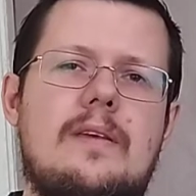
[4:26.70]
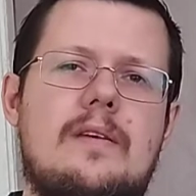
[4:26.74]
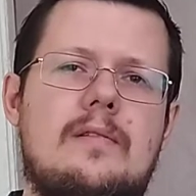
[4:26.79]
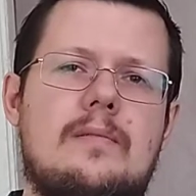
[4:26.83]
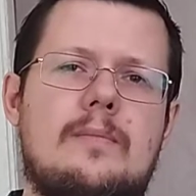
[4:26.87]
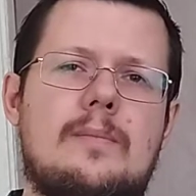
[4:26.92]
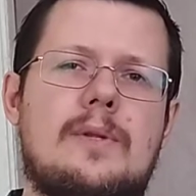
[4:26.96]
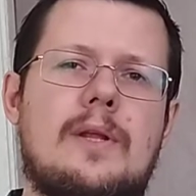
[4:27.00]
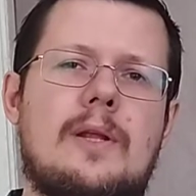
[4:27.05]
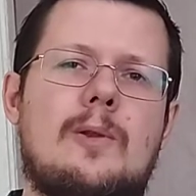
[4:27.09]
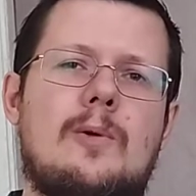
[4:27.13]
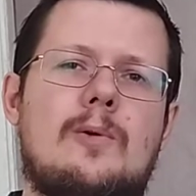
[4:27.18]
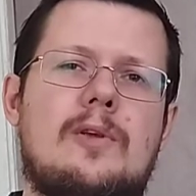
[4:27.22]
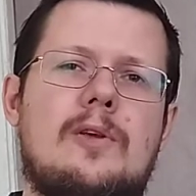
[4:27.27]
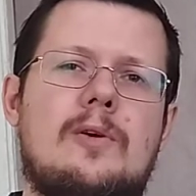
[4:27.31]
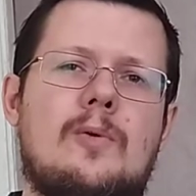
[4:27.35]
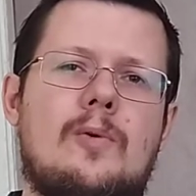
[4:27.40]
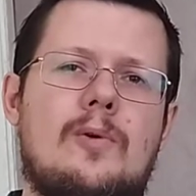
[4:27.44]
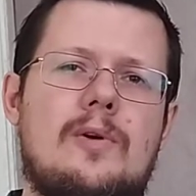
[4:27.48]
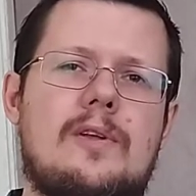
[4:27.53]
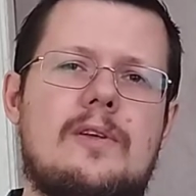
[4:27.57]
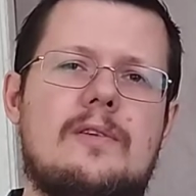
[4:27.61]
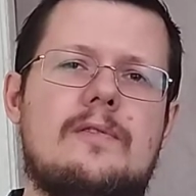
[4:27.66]
и в монологе
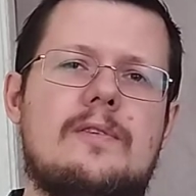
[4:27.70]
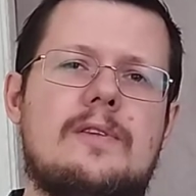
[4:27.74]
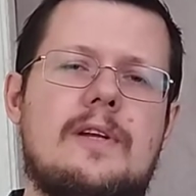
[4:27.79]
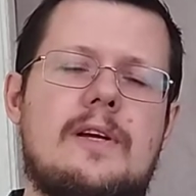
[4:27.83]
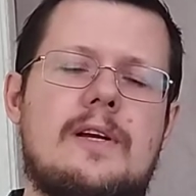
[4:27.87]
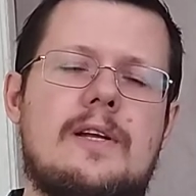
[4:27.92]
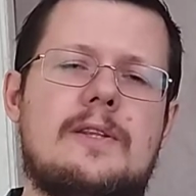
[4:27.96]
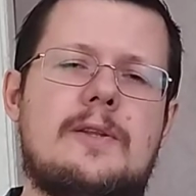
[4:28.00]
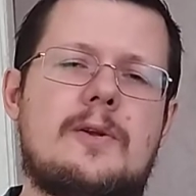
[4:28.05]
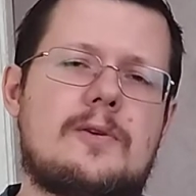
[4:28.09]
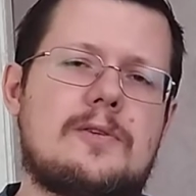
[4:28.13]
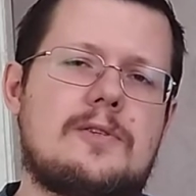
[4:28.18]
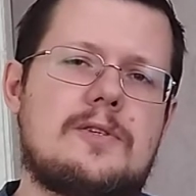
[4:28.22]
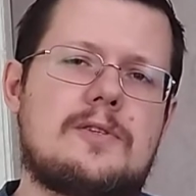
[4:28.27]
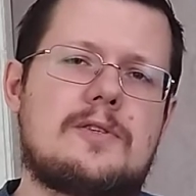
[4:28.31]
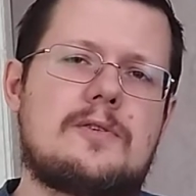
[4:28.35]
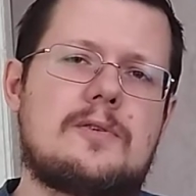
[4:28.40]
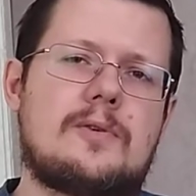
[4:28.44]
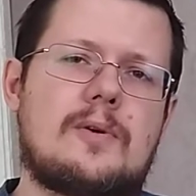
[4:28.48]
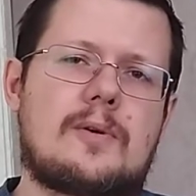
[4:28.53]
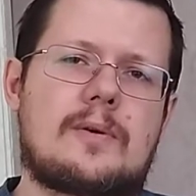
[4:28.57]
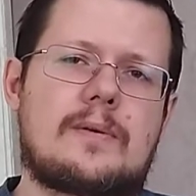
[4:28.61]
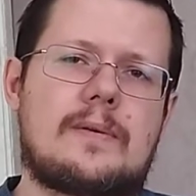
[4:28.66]
Ольги в финале «Трех
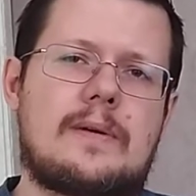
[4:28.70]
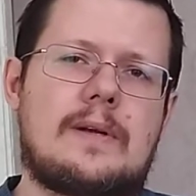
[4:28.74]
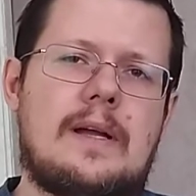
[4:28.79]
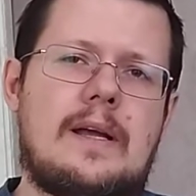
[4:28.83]
сестер».